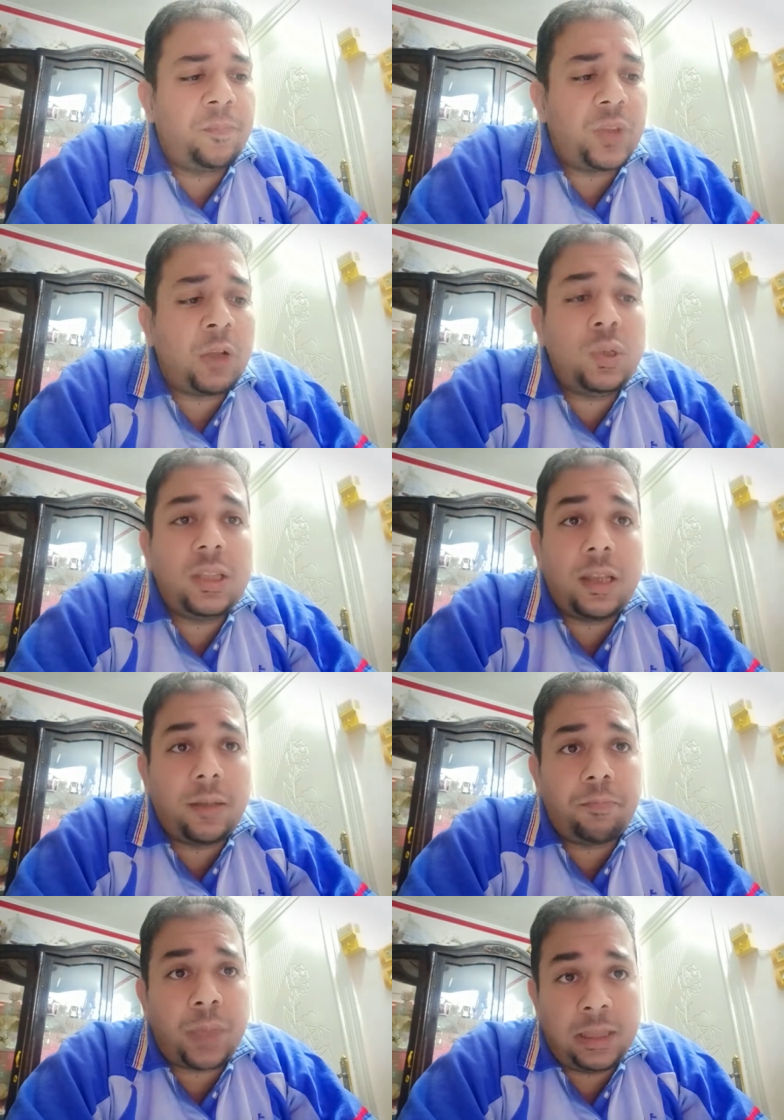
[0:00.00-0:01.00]
لو انت
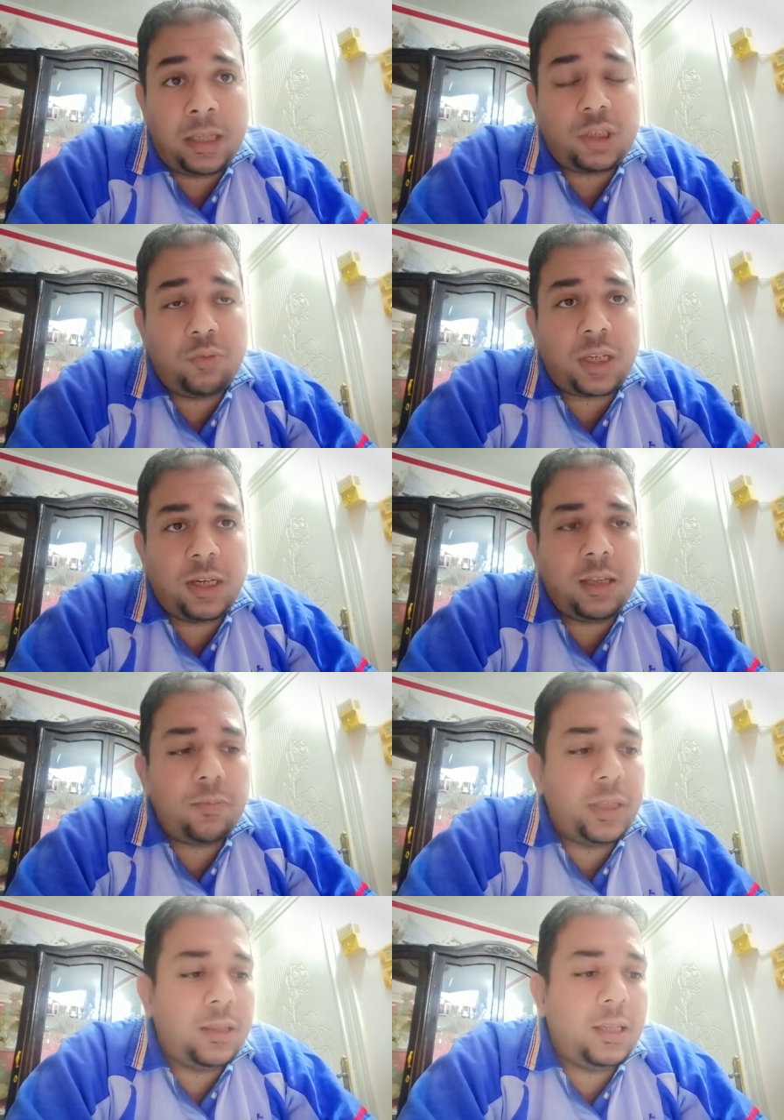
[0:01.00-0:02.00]
ما عندكش امكانيات
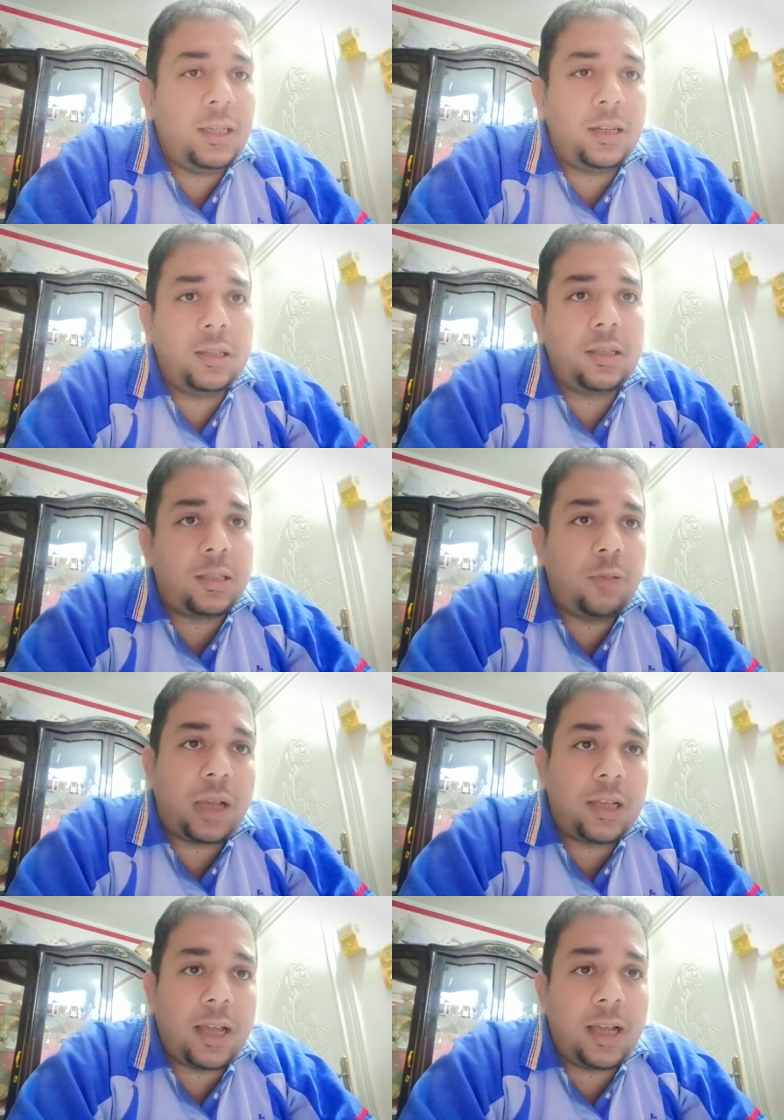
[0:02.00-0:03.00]
ماديه ان انت تجيب
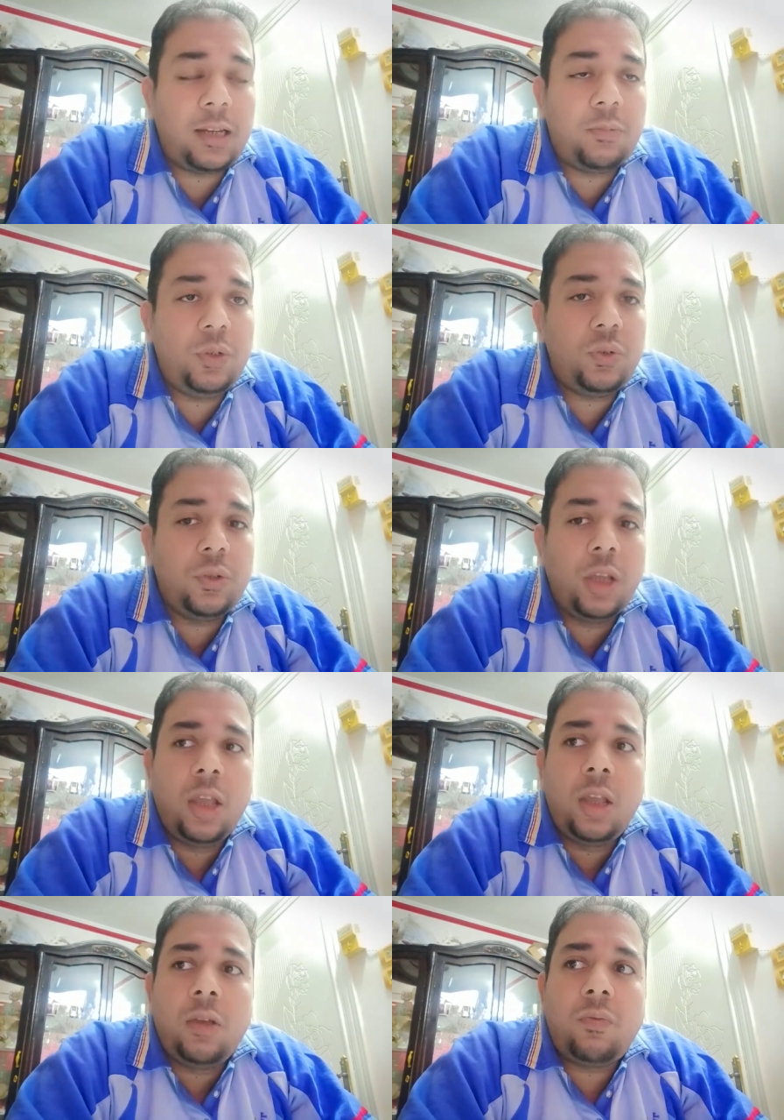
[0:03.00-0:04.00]
حاجه اعلى منه
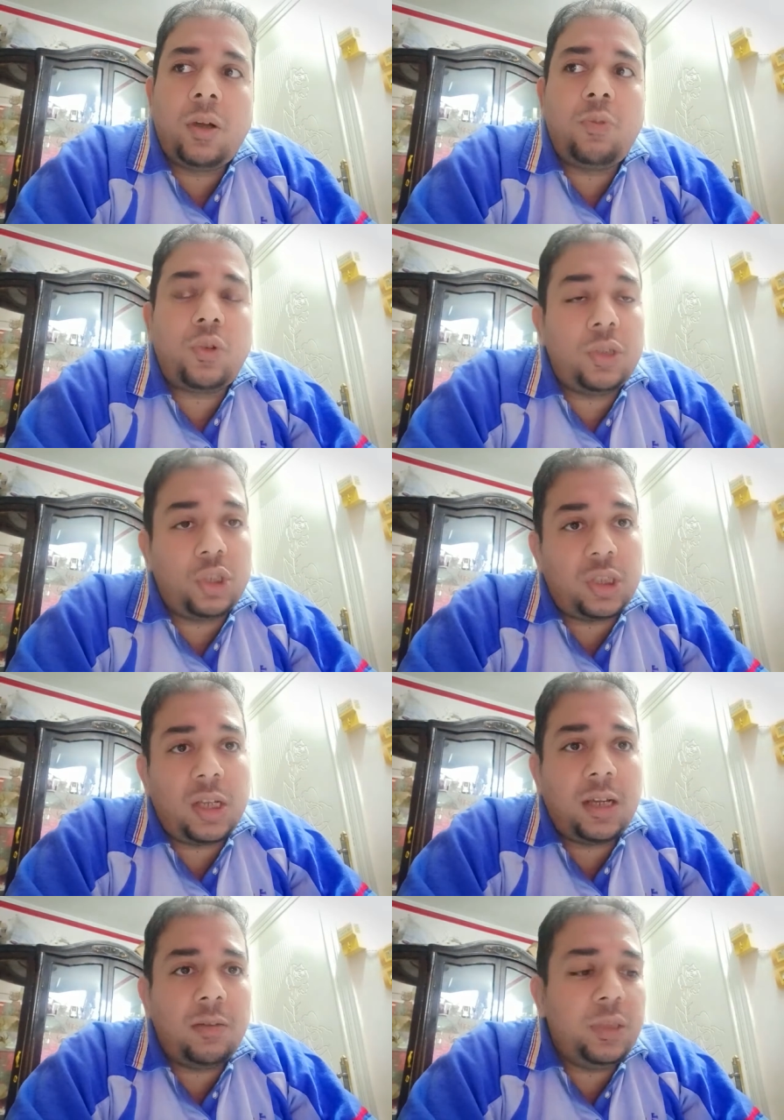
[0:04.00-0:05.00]
فممكن
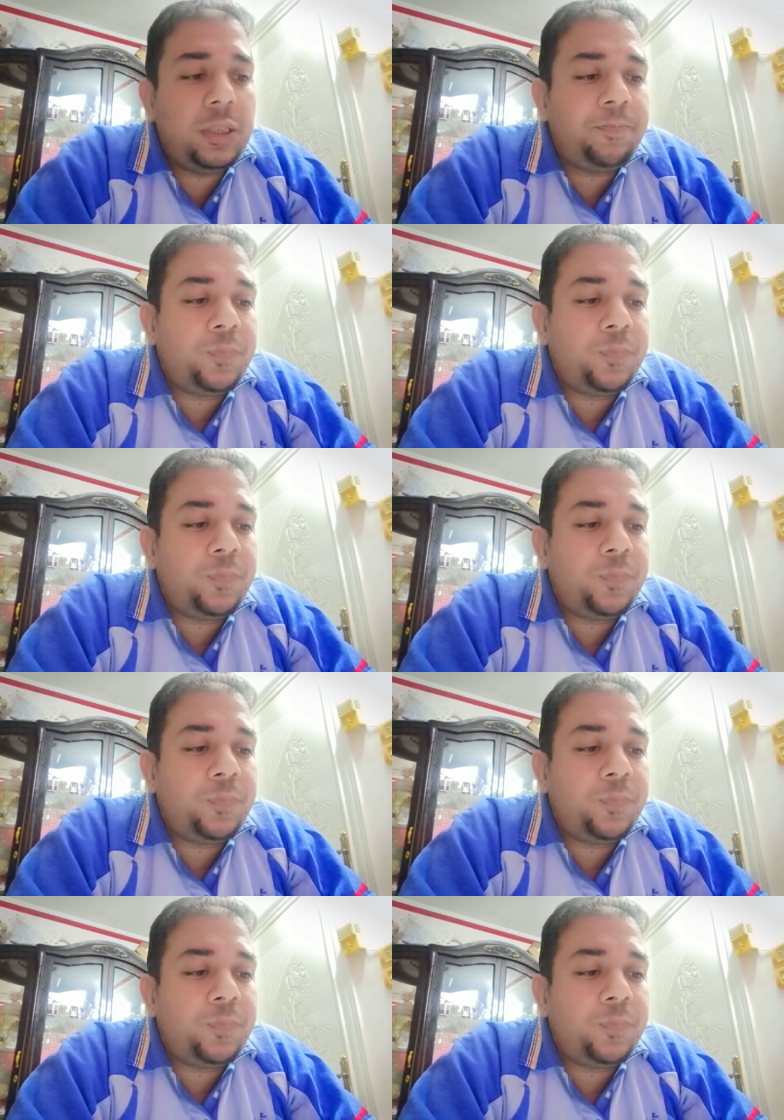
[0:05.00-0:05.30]
تشتغل بيه